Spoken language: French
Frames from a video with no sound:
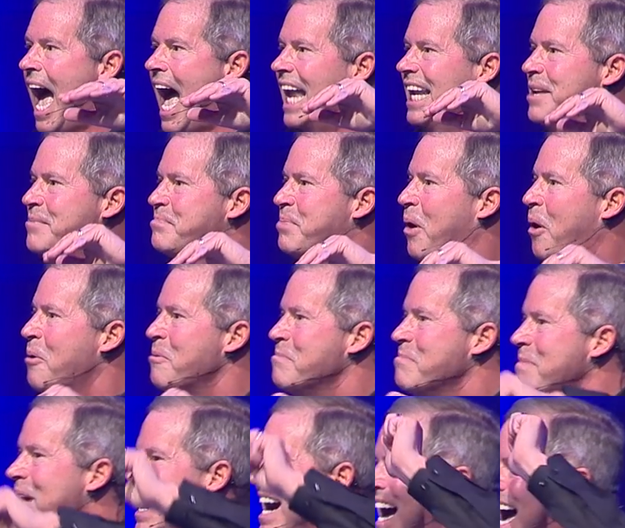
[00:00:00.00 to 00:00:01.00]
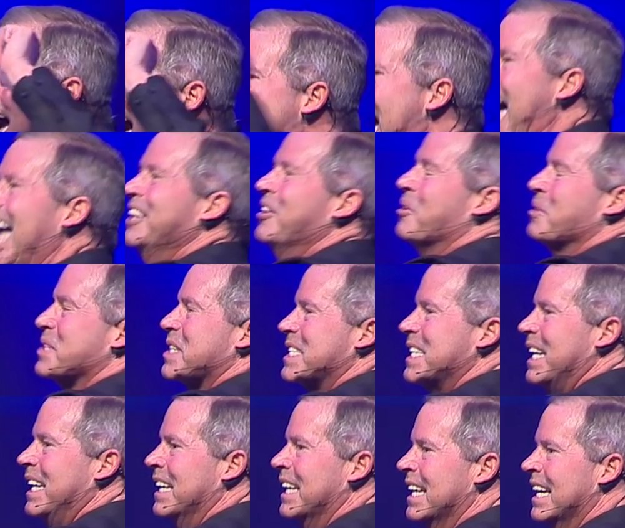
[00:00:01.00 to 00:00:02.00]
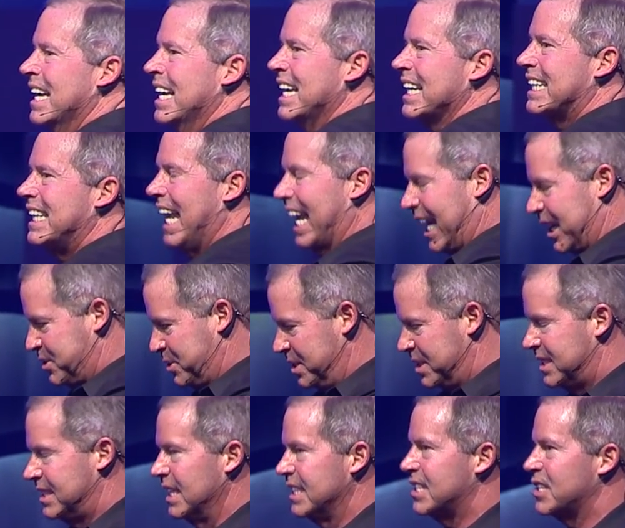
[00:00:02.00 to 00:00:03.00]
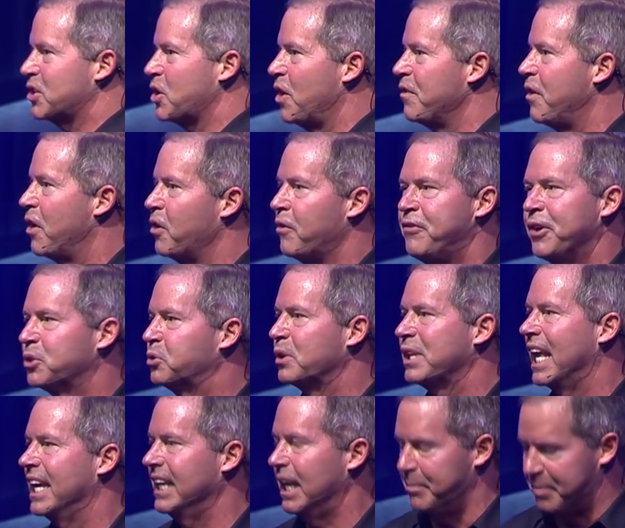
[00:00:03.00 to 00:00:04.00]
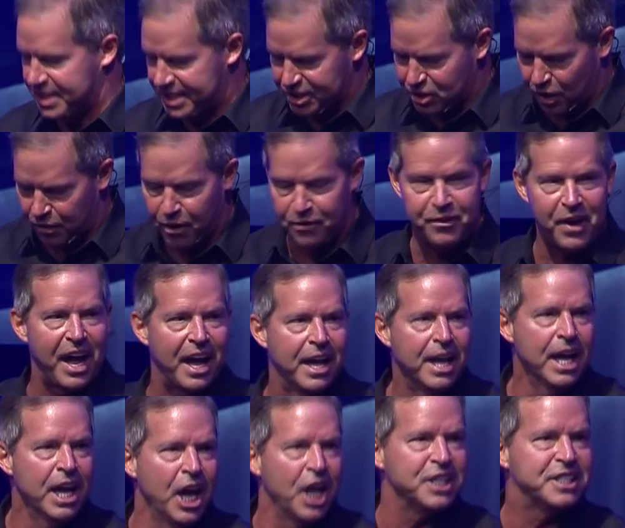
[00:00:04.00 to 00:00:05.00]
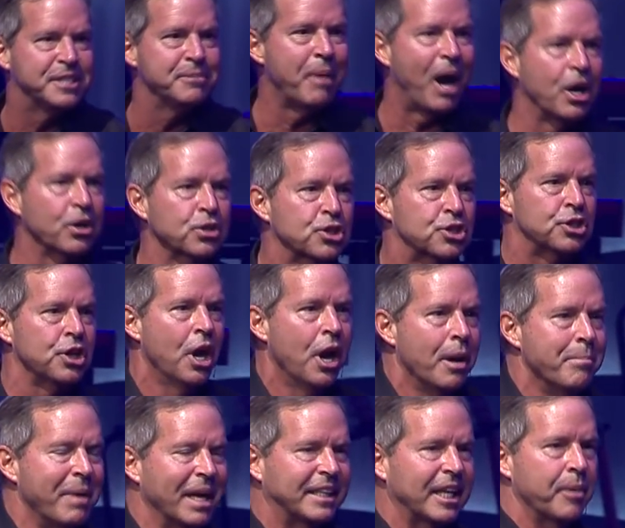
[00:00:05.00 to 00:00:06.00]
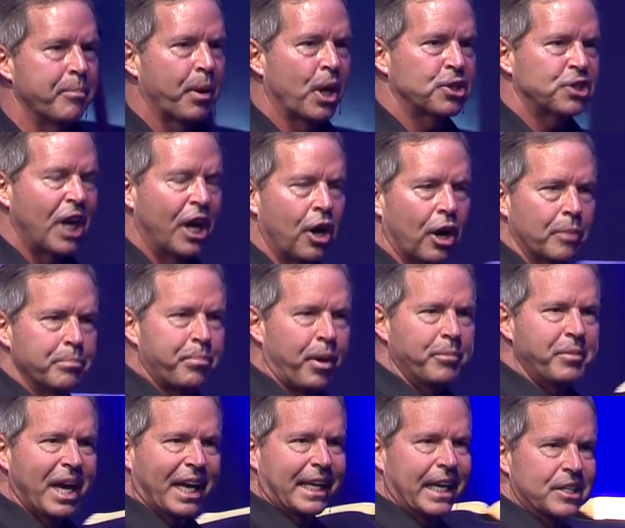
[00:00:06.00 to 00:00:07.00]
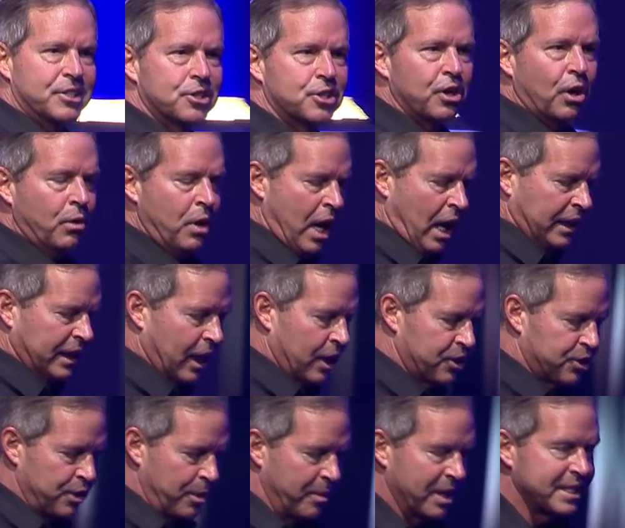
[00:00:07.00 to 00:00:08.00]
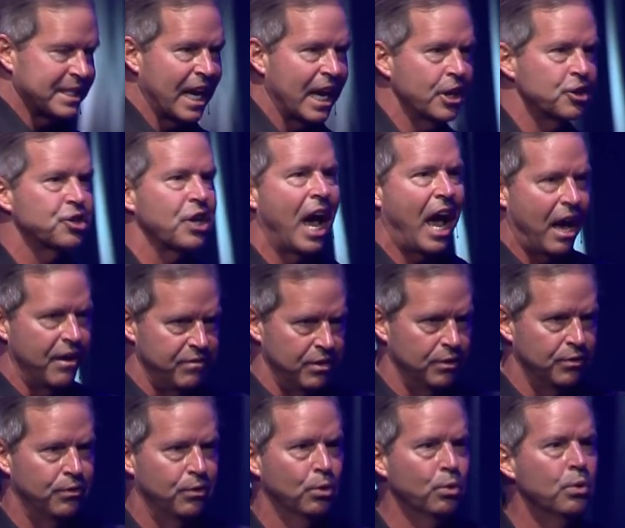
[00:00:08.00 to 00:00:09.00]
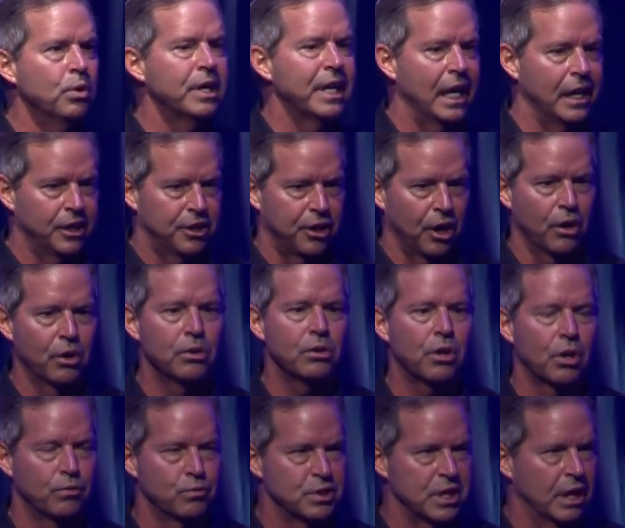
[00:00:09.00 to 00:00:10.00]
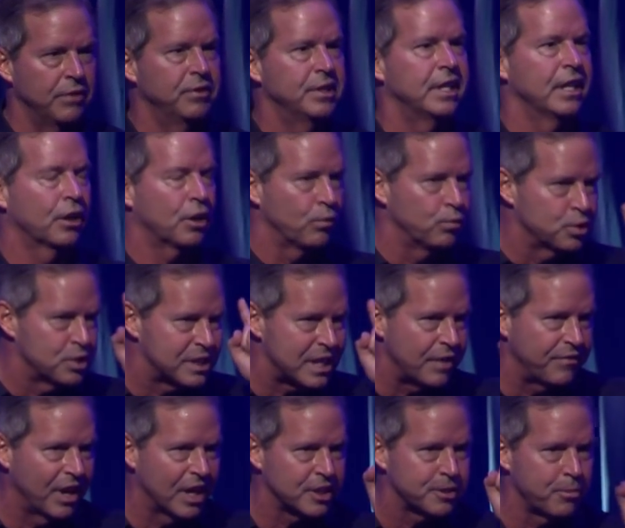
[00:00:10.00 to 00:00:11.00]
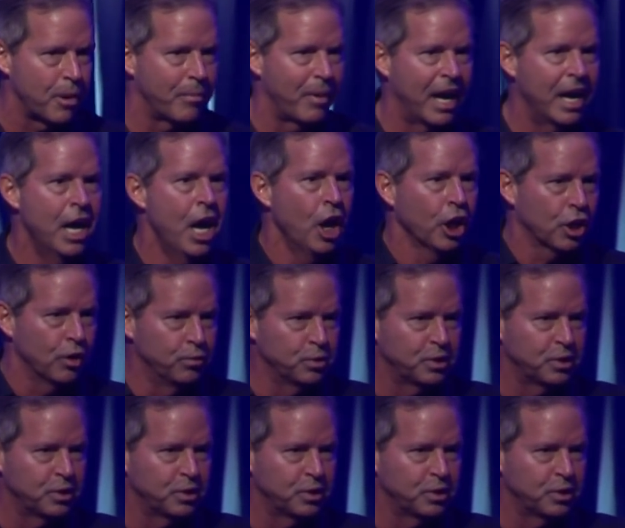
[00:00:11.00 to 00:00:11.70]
allez promptement annoncer qu'il est ressuscité. C'est ce qu'on va faire toute l'année, mais c'est ce qu'on va faire le dimanche matin prochain. Alors, une première question dans ce message, avez-vous quelqu'un que vous invitez, que vous savez en ce moment, que